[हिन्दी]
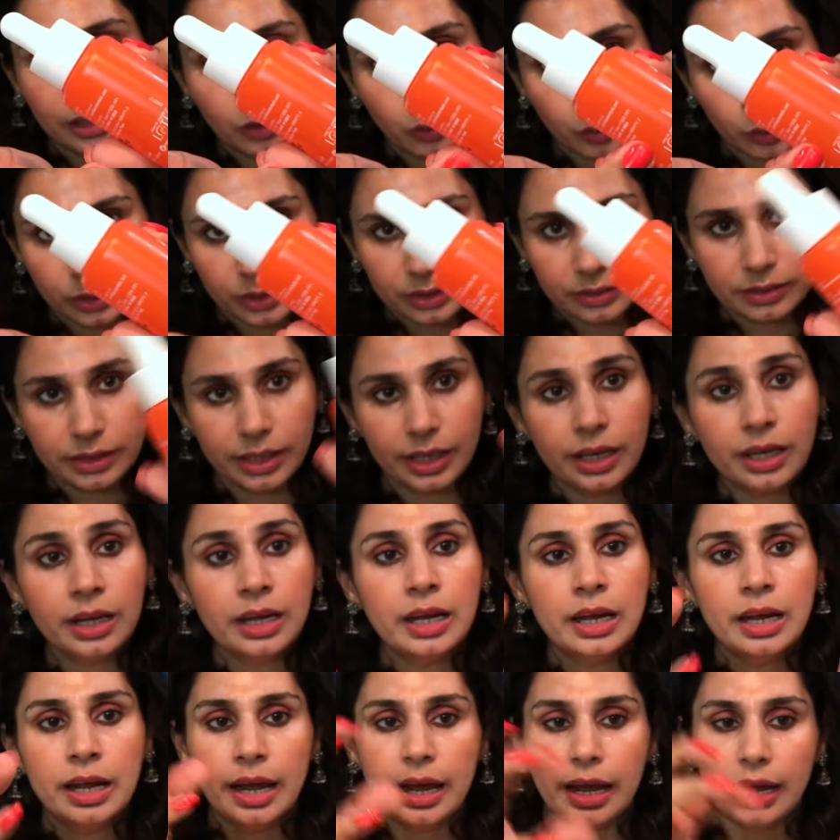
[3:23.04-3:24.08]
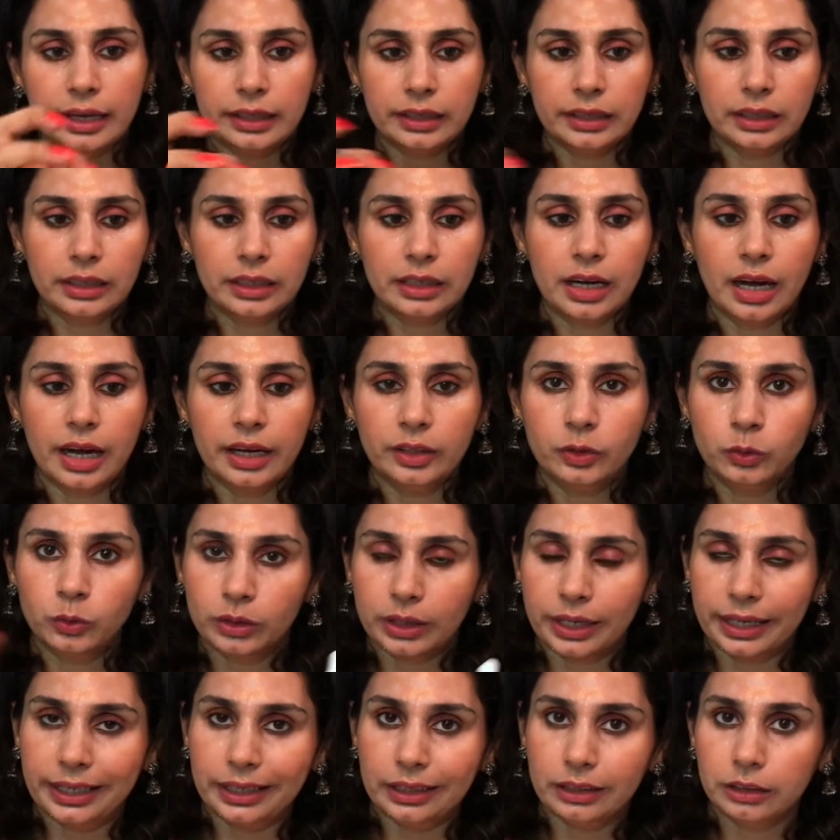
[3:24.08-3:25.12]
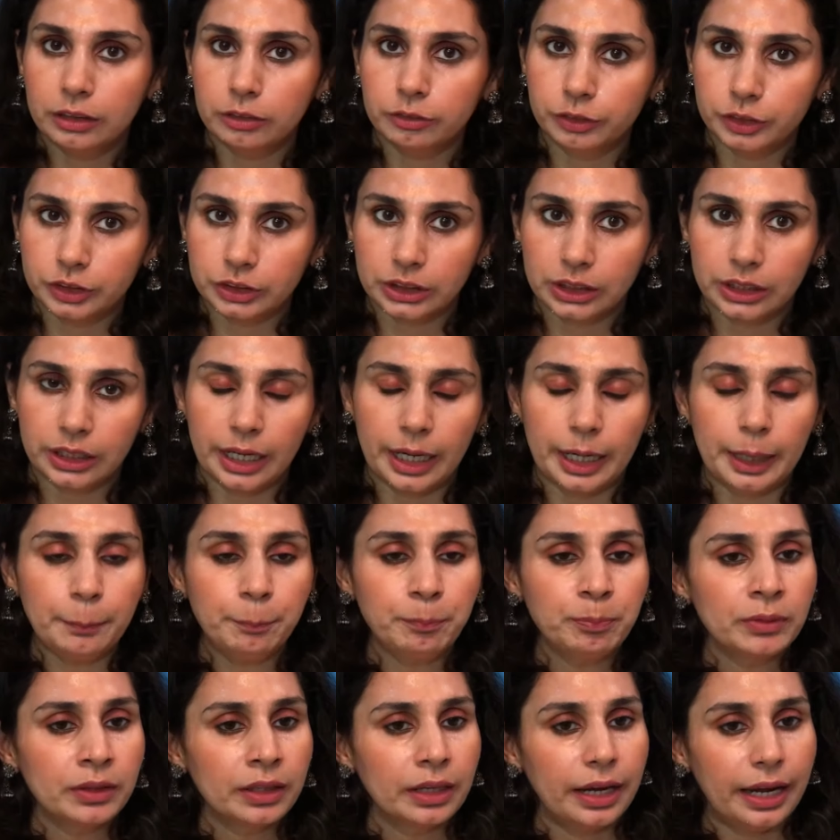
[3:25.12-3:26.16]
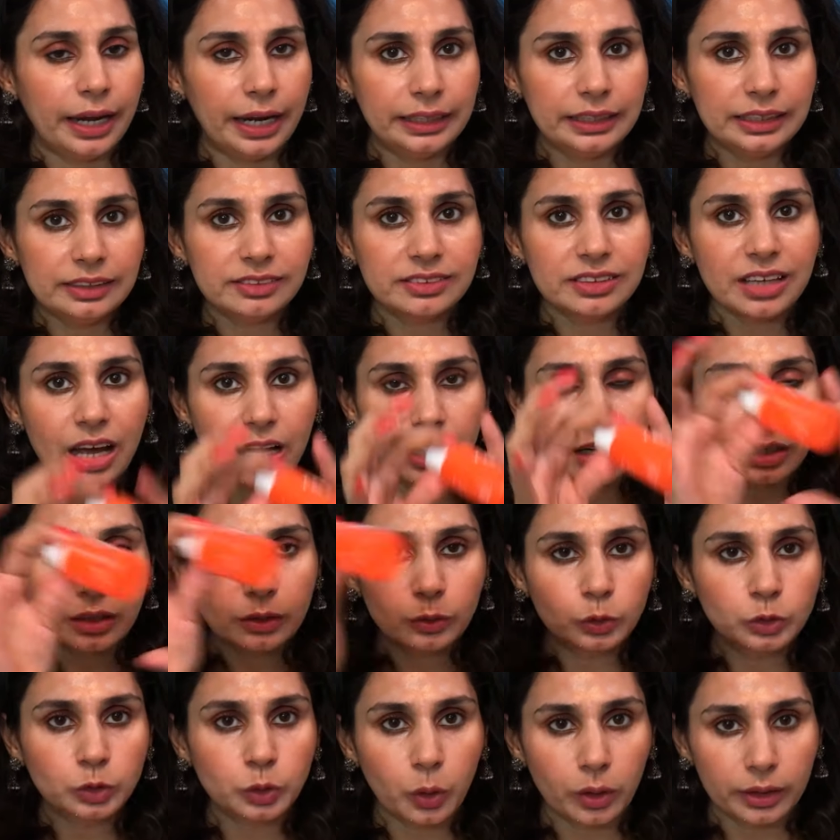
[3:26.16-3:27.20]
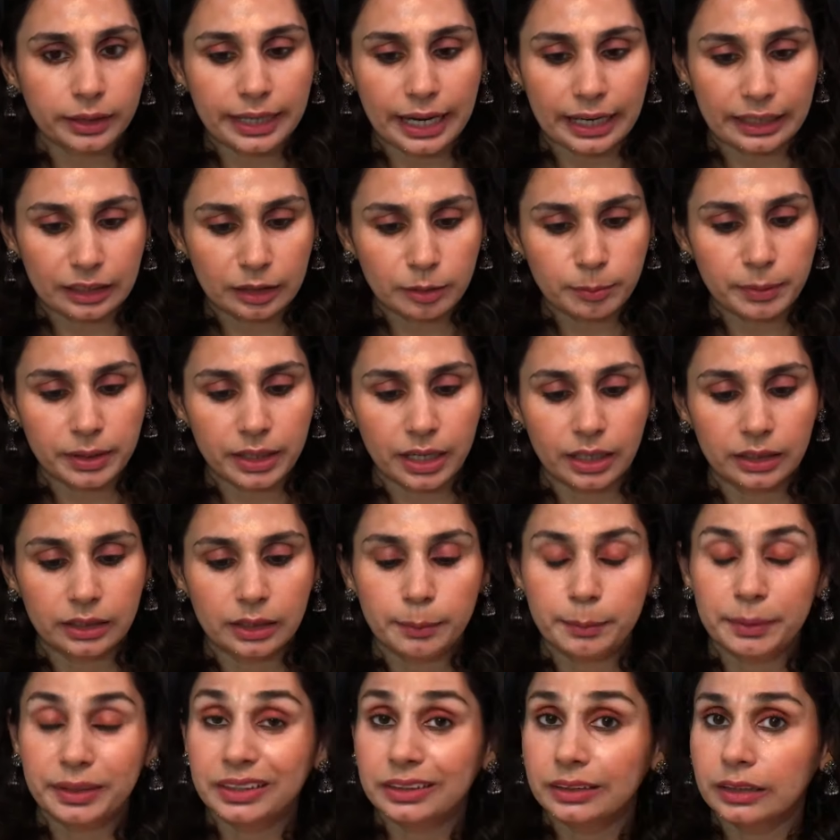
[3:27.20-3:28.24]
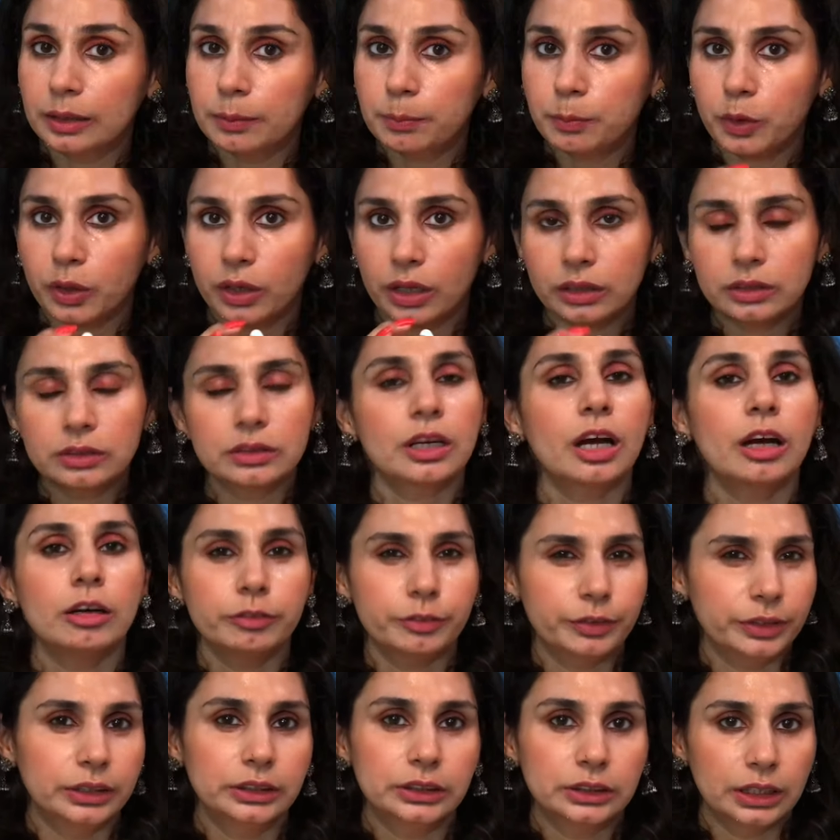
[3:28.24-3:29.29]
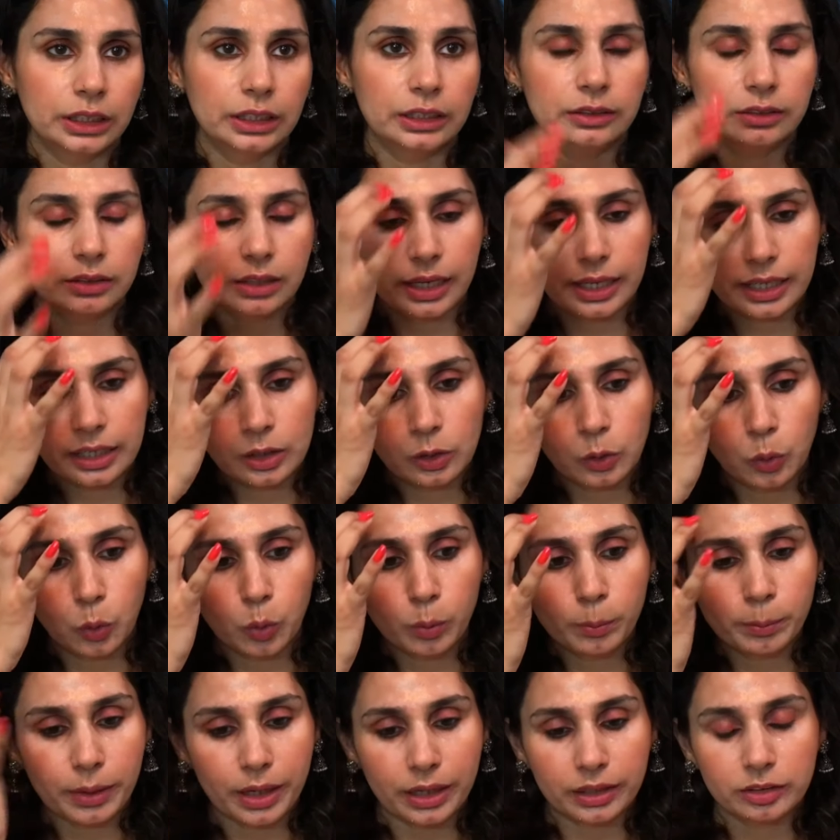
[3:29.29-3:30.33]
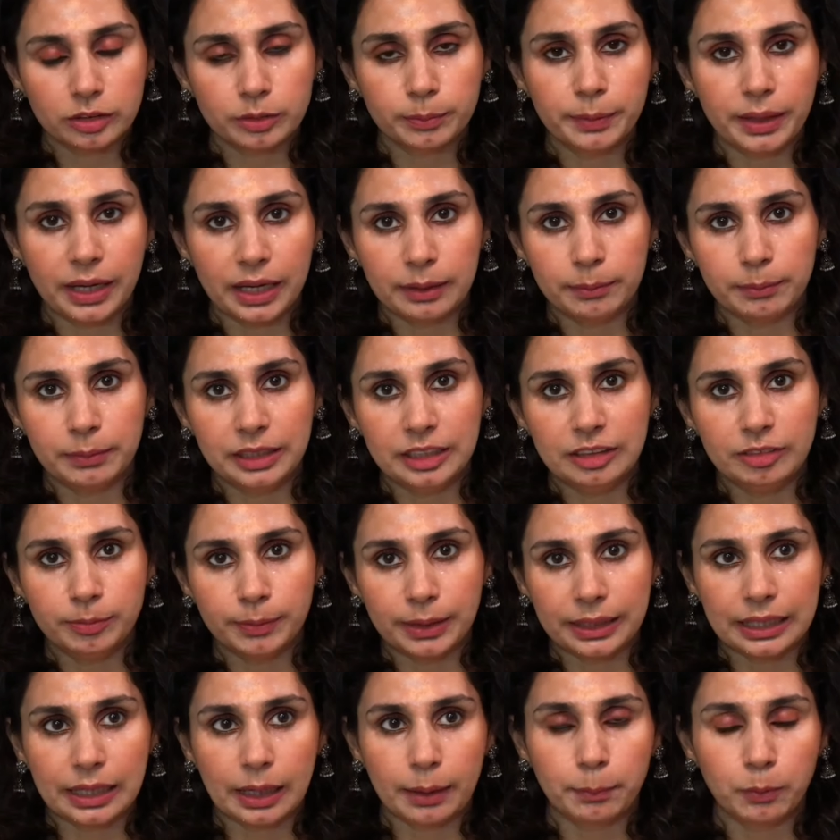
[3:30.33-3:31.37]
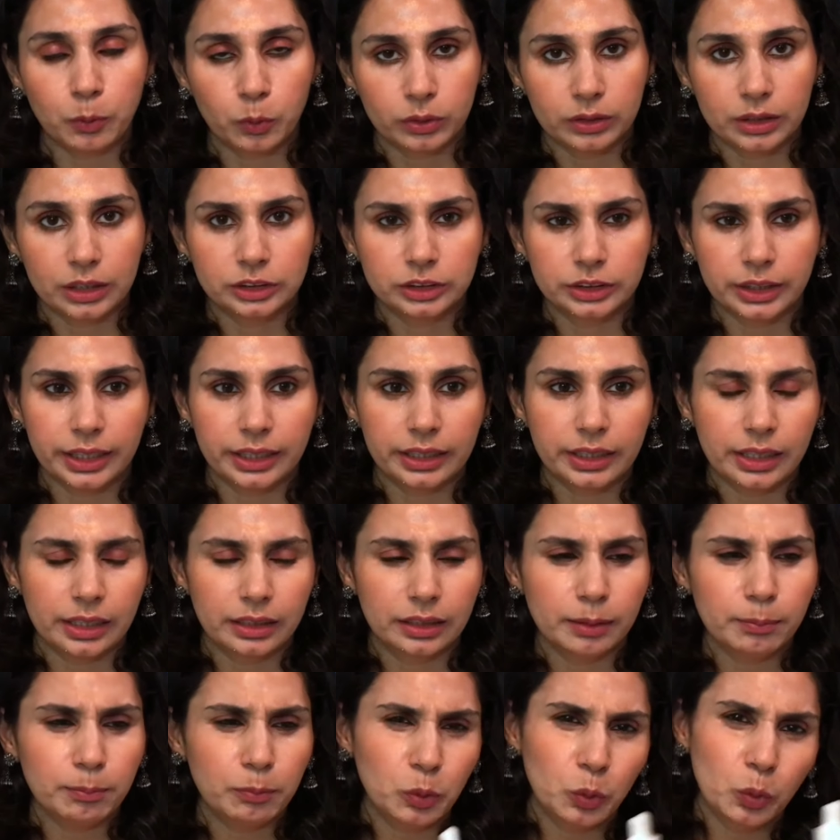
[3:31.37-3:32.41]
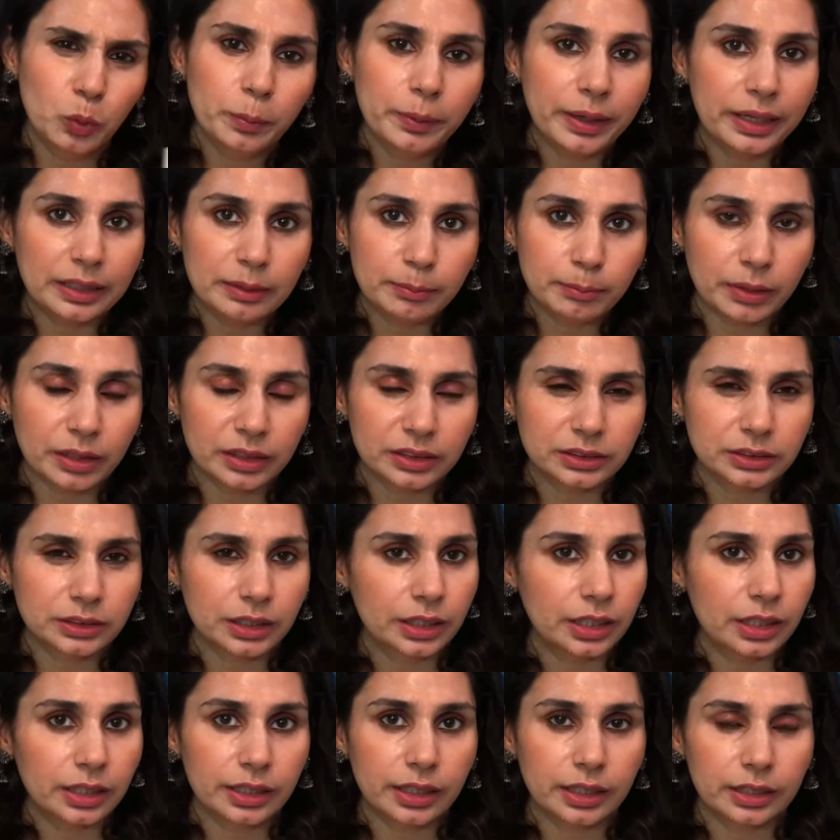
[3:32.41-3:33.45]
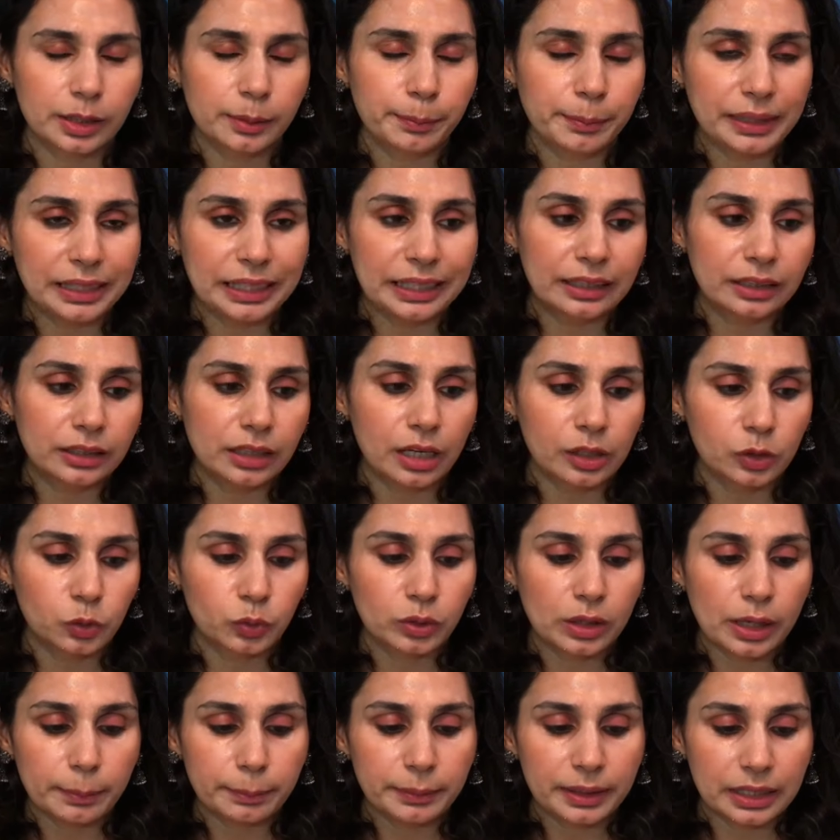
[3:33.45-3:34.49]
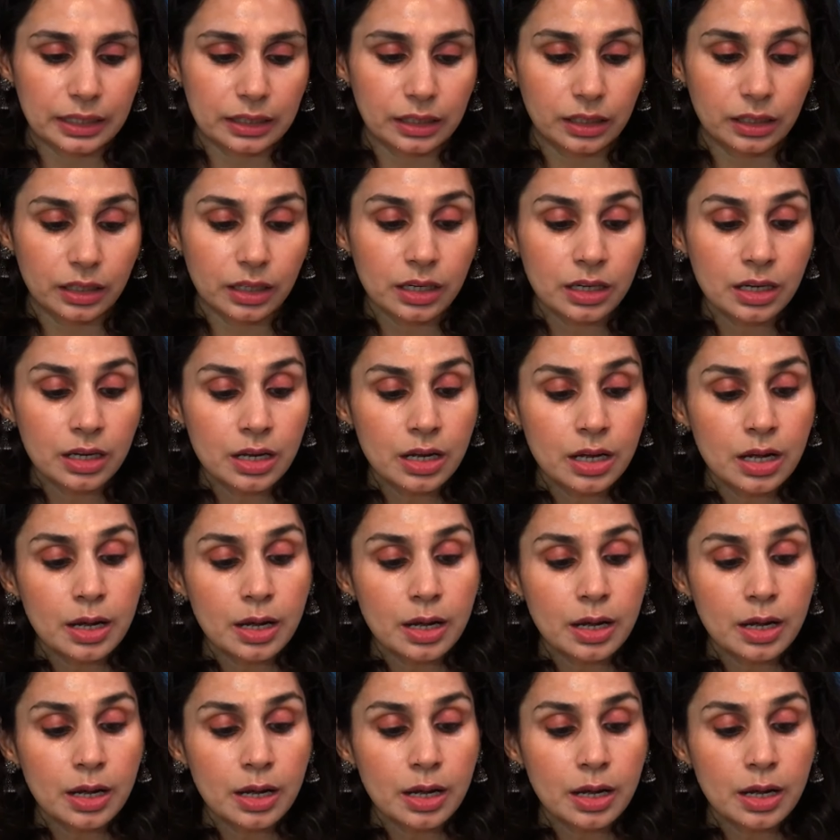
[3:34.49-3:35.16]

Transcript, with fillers: लोटस है एंड इकाई उनका एक डिविजन है एंड ये सारा कुछ ऑर्गेनिक बनाते हैं बट इनके प्रोडक्ट्स काफ़ी अच्छे हैं इसका एक ग्लो मास्क भी आई बिलीव मैंने आप लोगों के साथ शेयर किया था ब्लूबेरी मास्क था या क्या था मैं लिंक डाल दूंगी आप देख लेना